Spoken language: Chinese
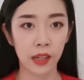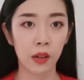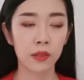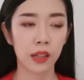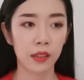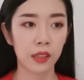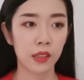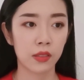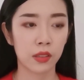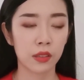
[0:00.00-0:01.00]
然后呢，
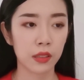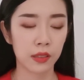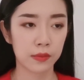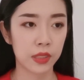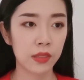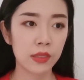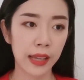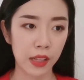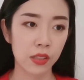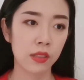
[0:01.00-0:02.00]
整个的经济
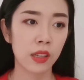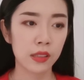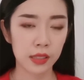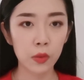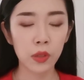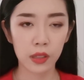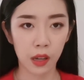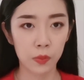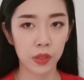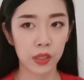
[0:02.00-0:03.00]
还是相对
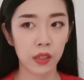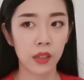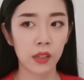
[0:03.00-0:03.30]
要比。